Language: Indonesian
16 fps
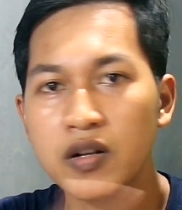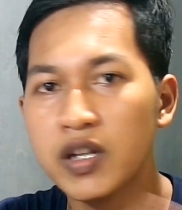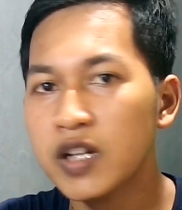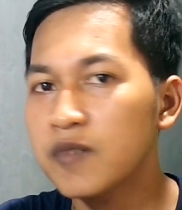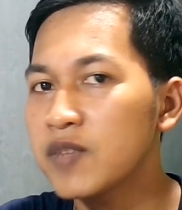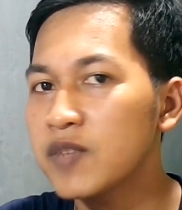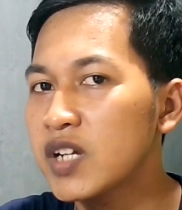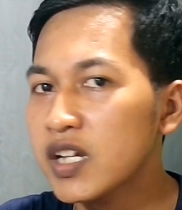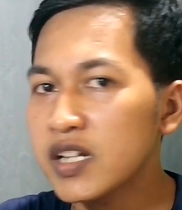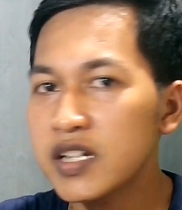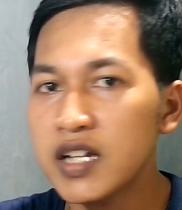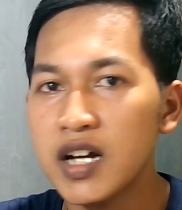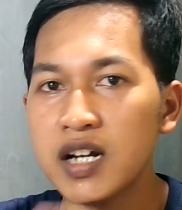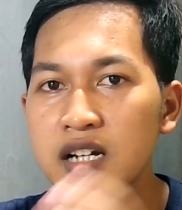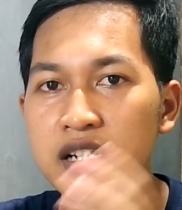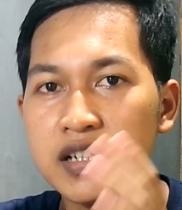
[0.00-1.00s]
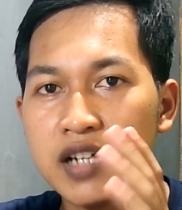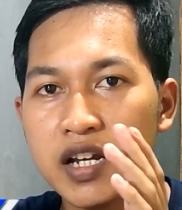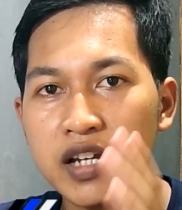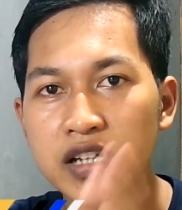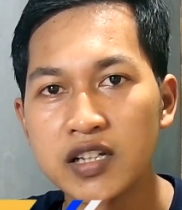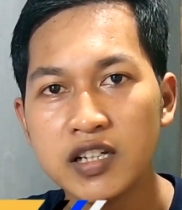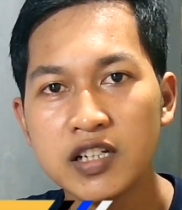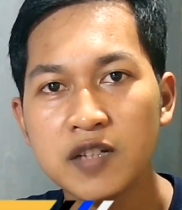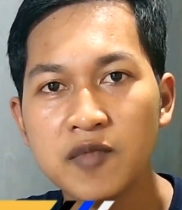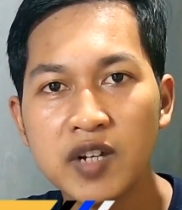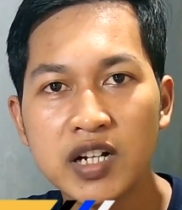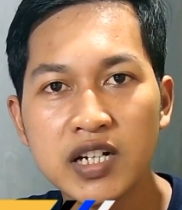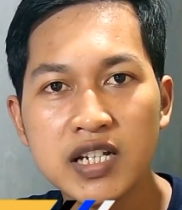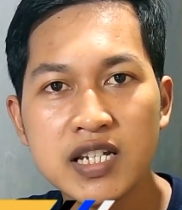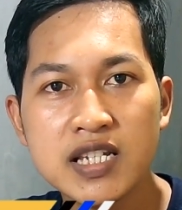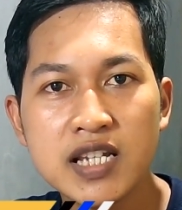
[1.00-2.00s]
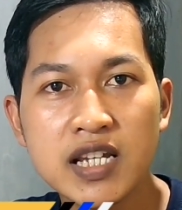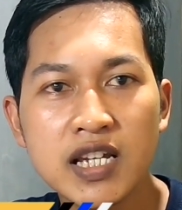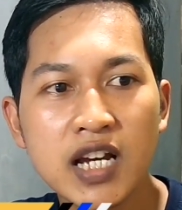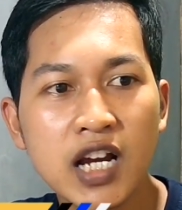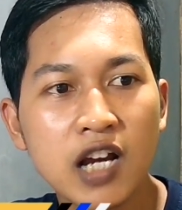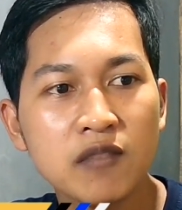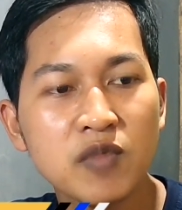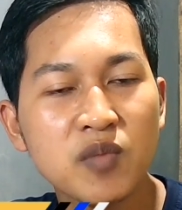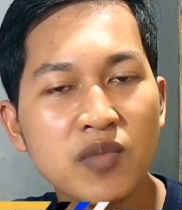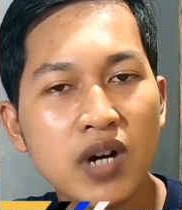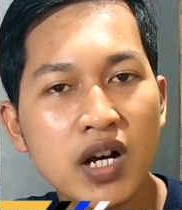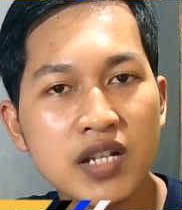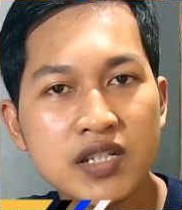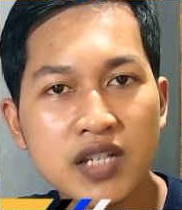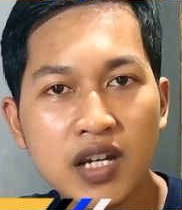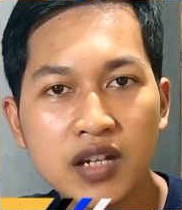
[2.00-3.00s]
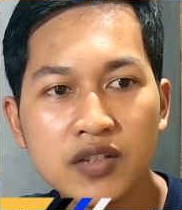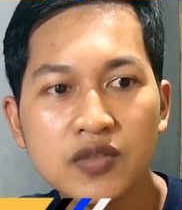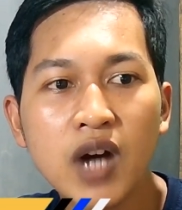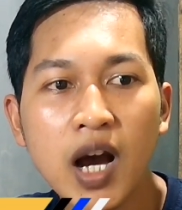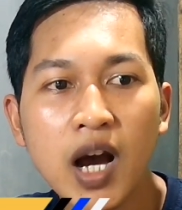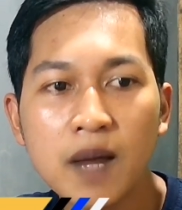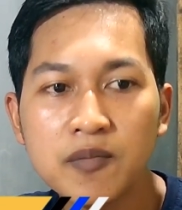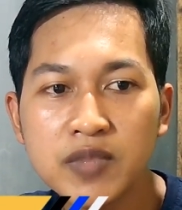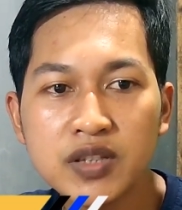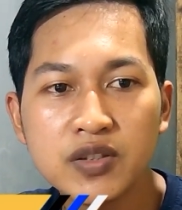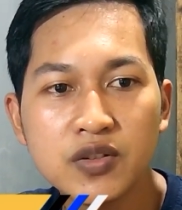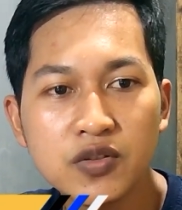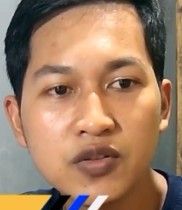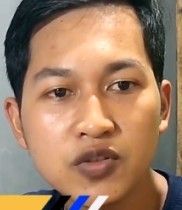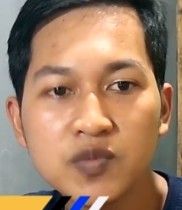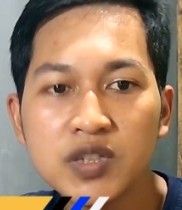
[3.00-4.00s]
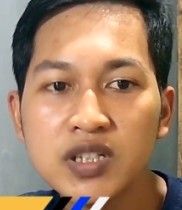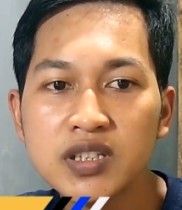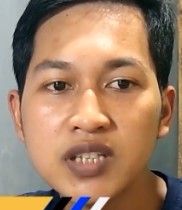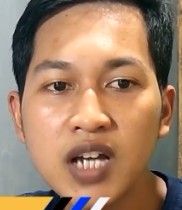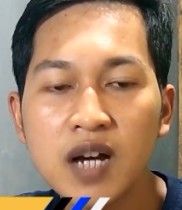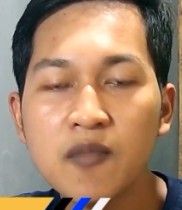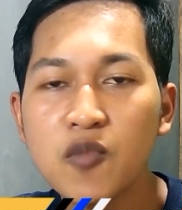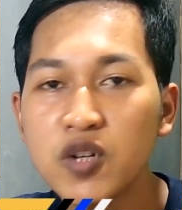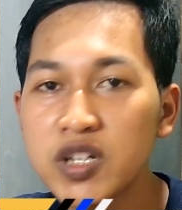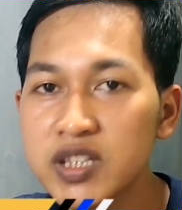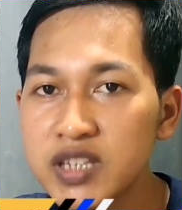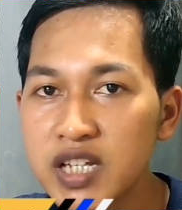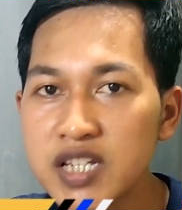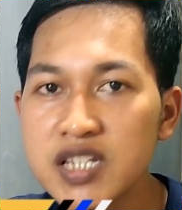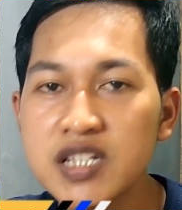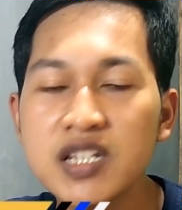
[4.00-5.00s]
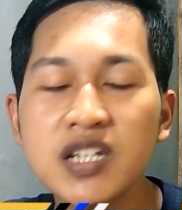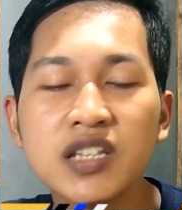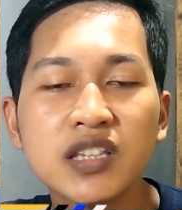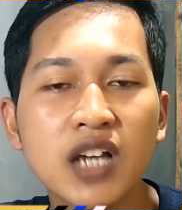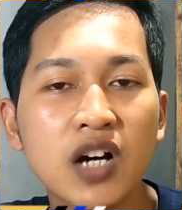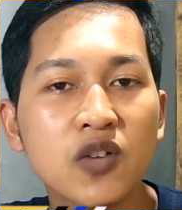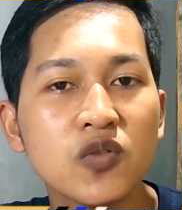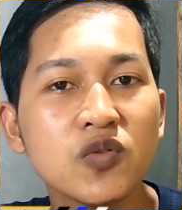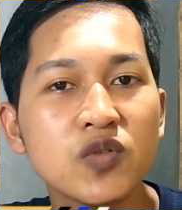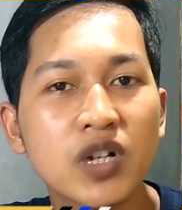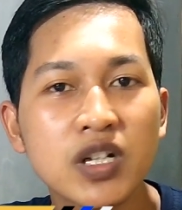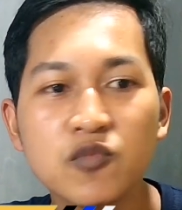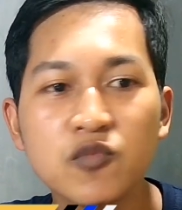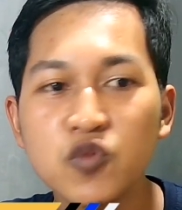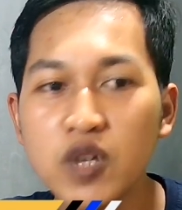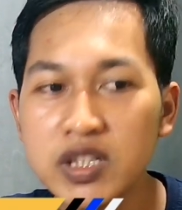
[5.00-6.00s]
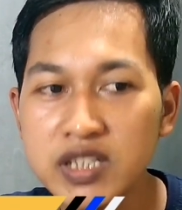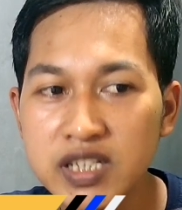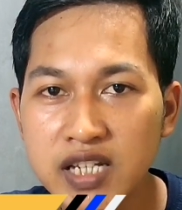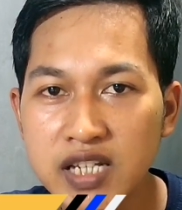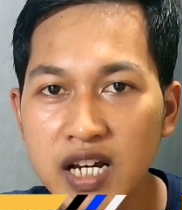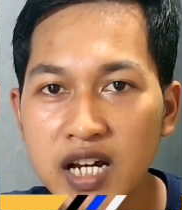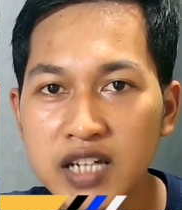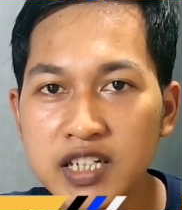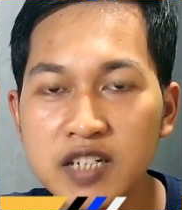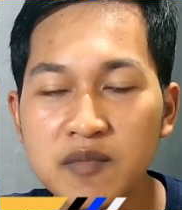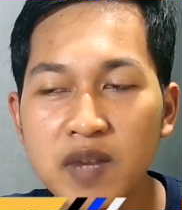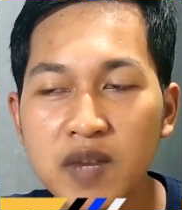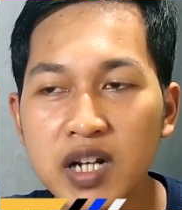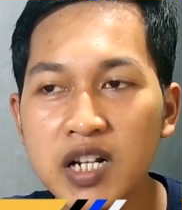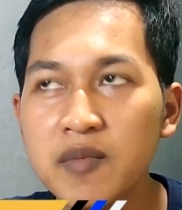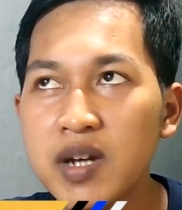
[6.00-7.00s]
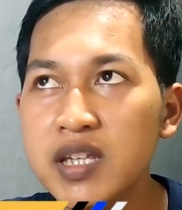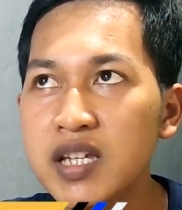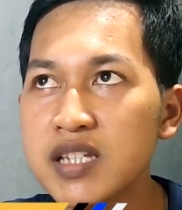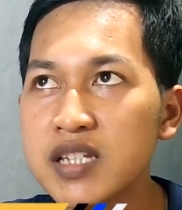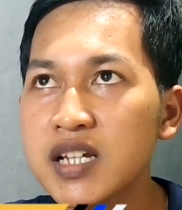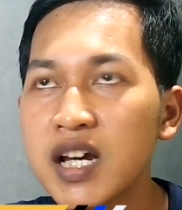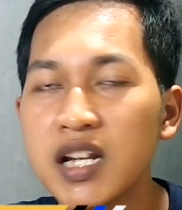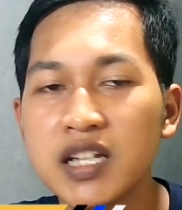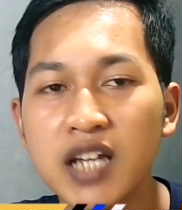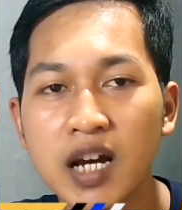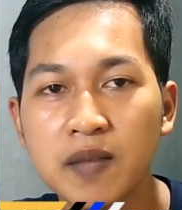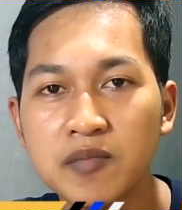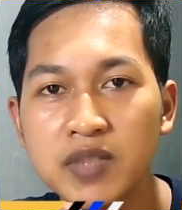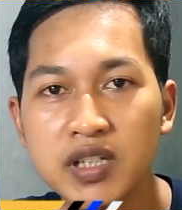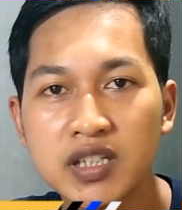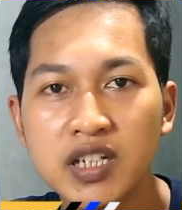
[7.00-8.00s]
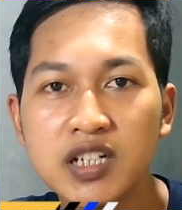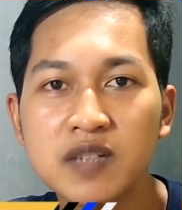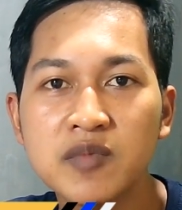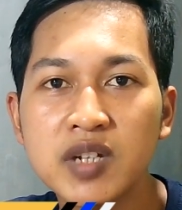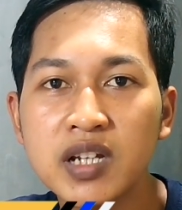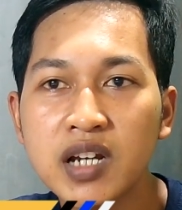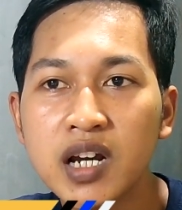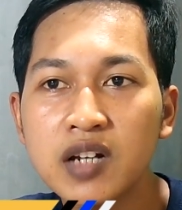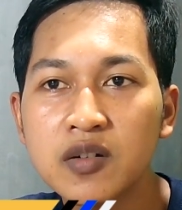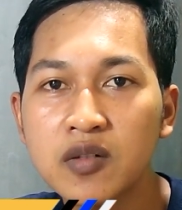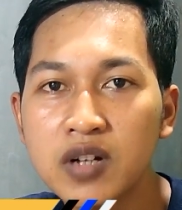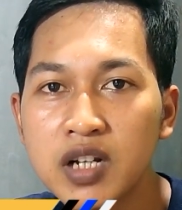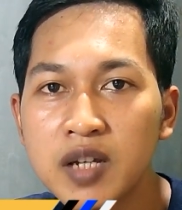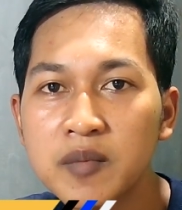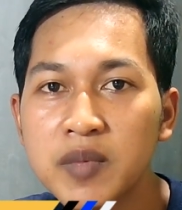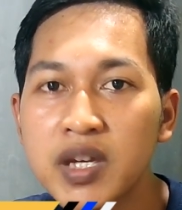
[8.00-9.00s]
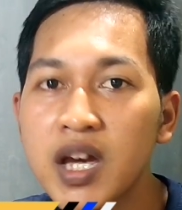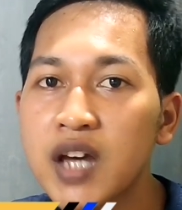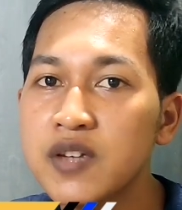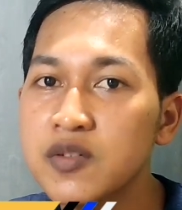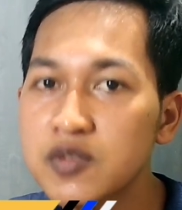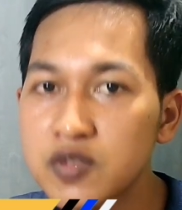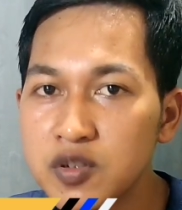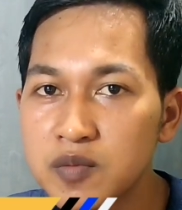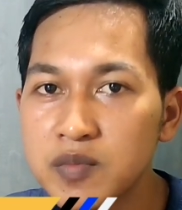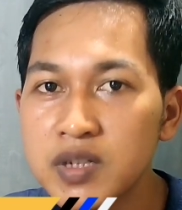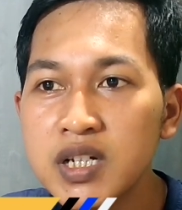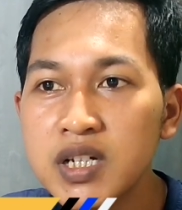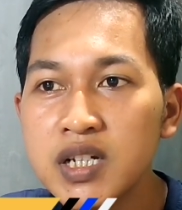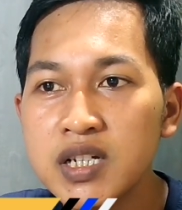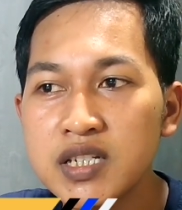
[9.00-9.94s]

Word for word: Oke, kembali lagi di Ageng Daily di mana ini saya akan membahas yaitu update YouTube tentang monetize di tahun 2023 yang dimana banyak sekali update yang diberikan oleh pihak YouTube.